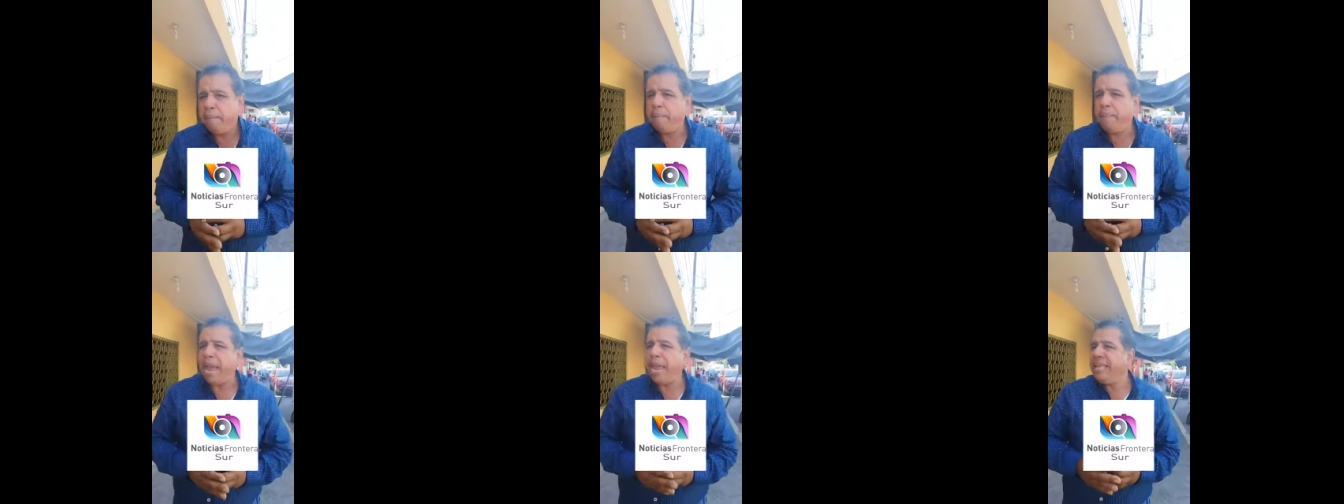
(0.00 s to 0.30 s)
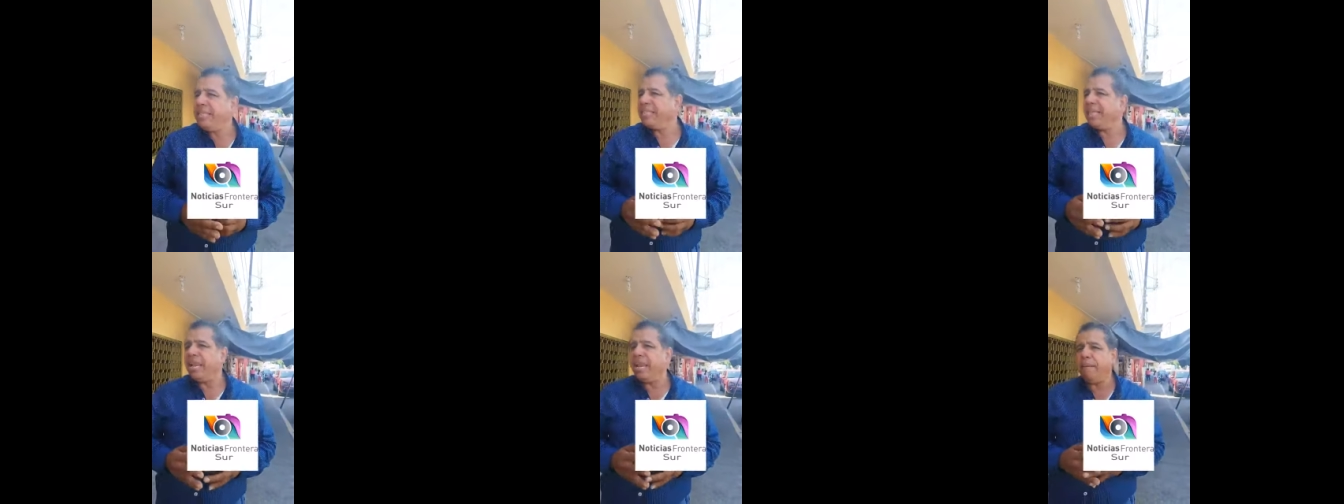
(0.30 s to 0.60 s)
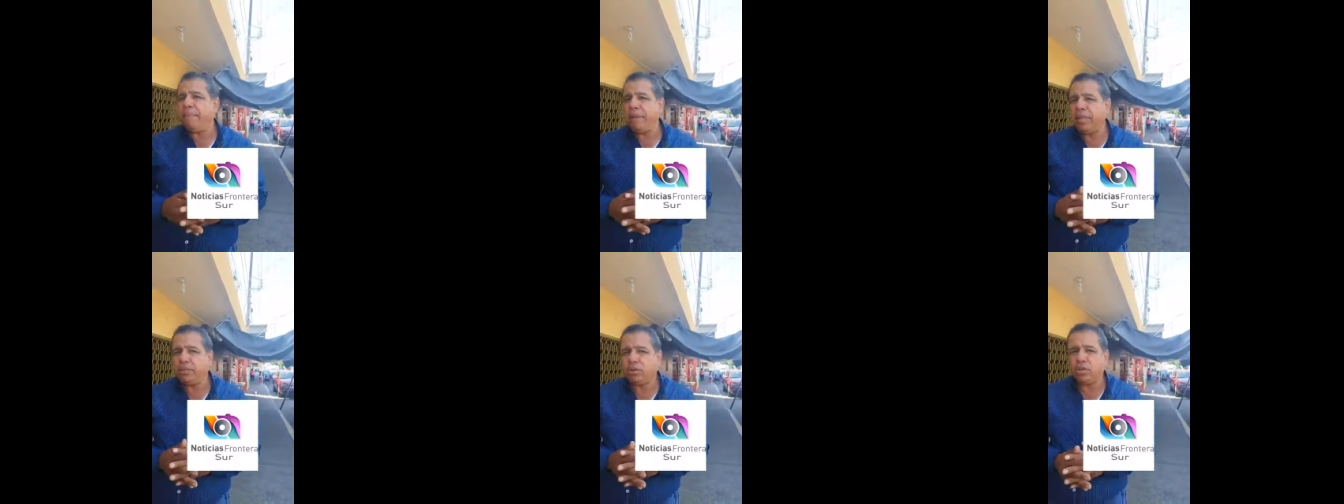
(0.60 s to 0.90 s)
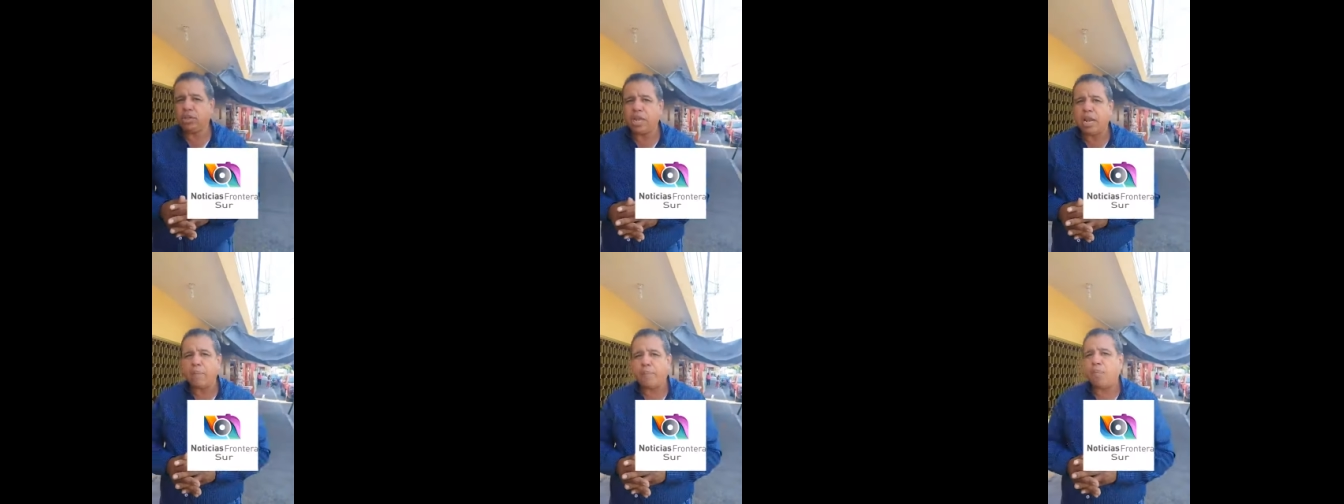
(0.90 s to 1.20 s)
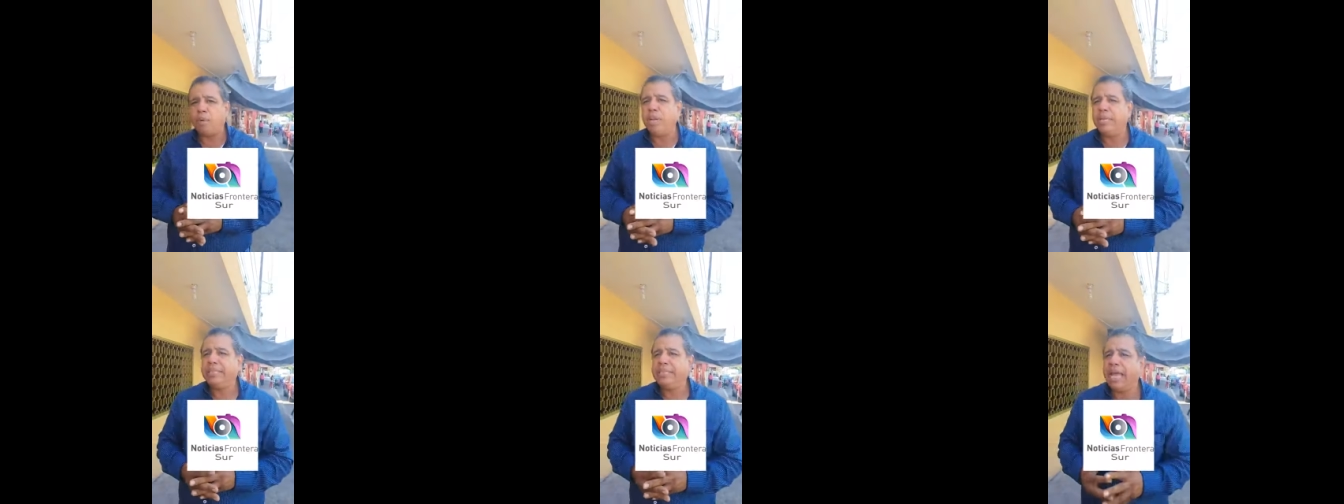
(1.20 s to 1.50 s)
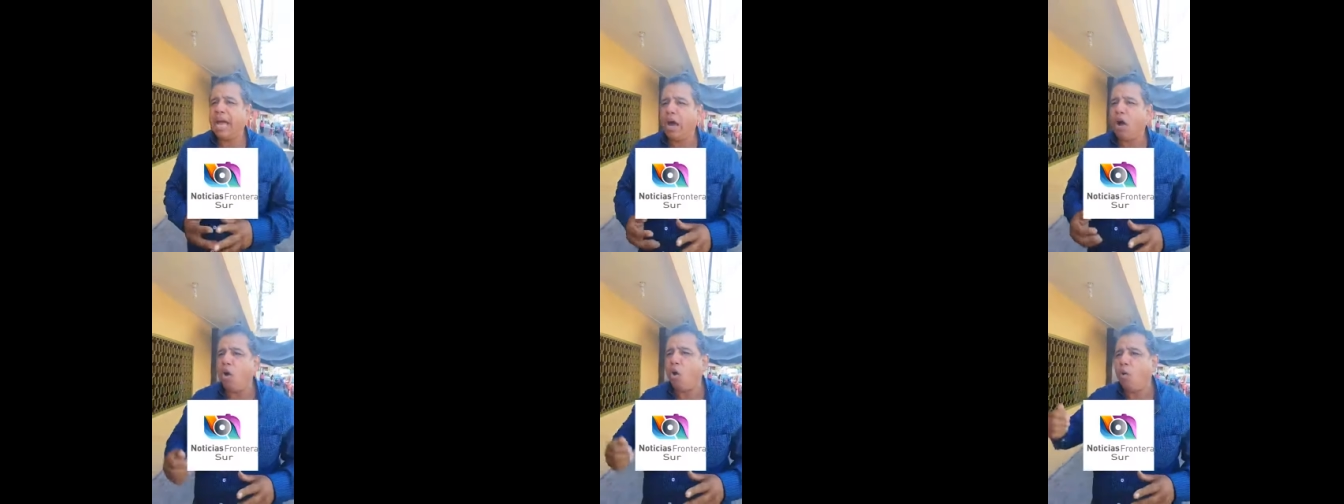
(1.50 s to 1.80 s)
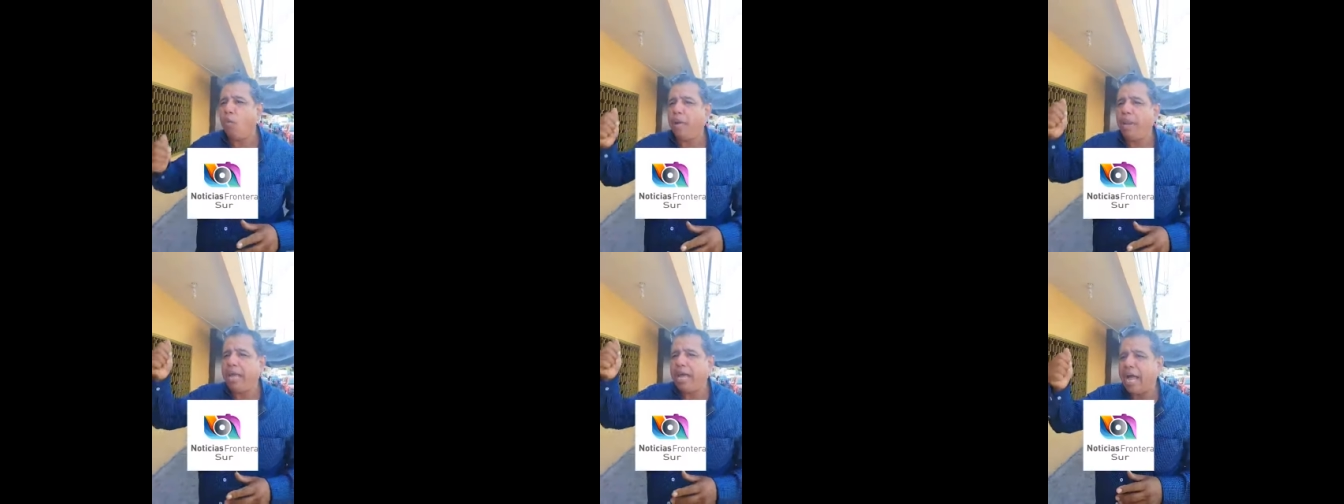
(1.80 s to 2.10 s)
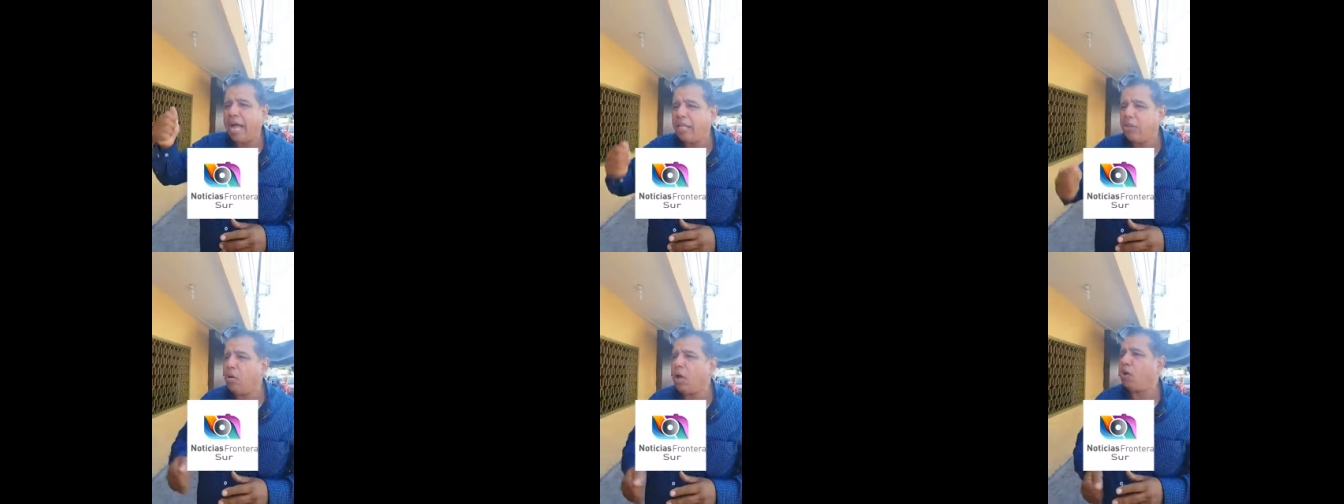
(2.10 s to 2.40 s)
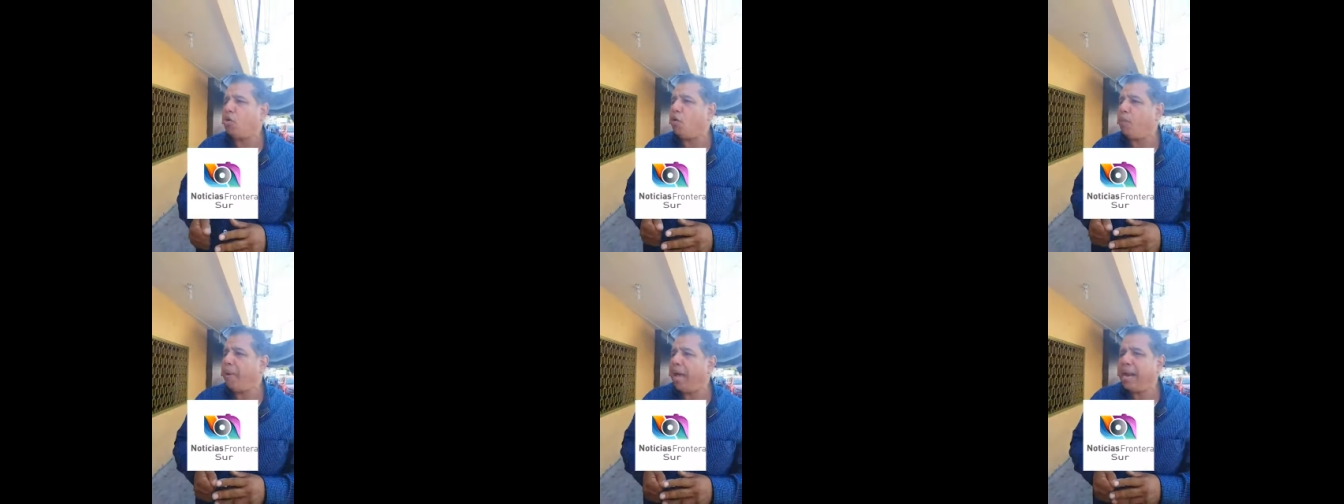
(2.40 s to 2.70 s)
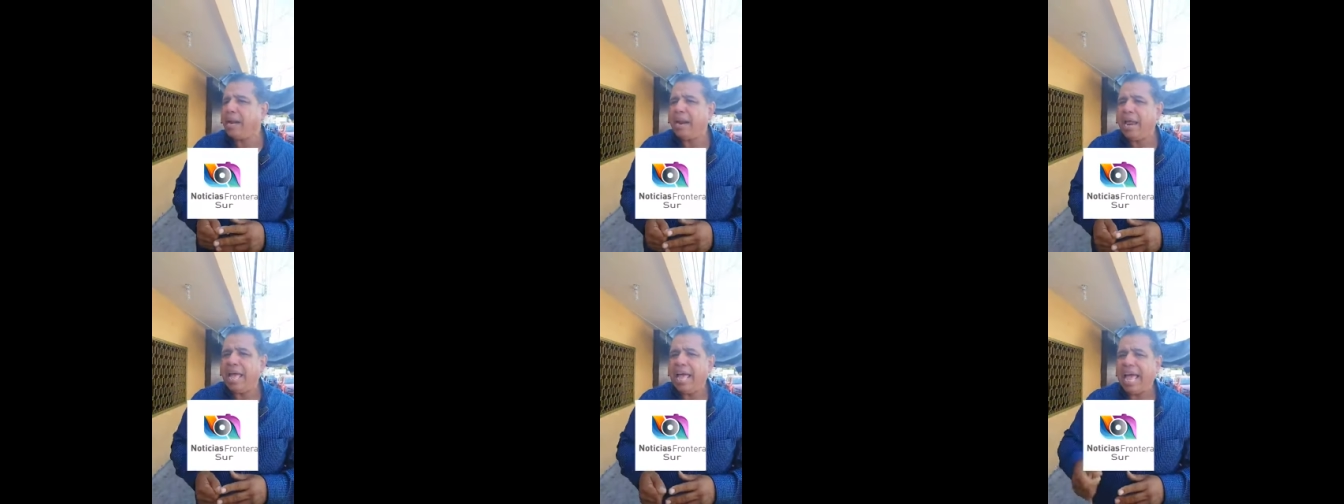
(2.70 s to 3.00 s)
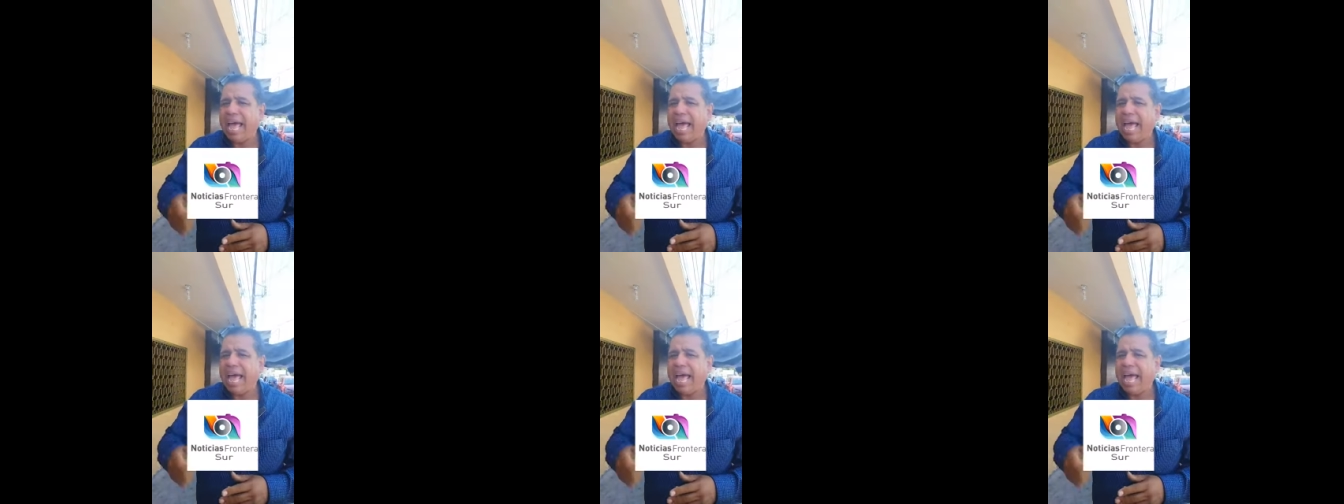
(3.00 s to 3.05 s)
20 elementos de la policía obligando a Comar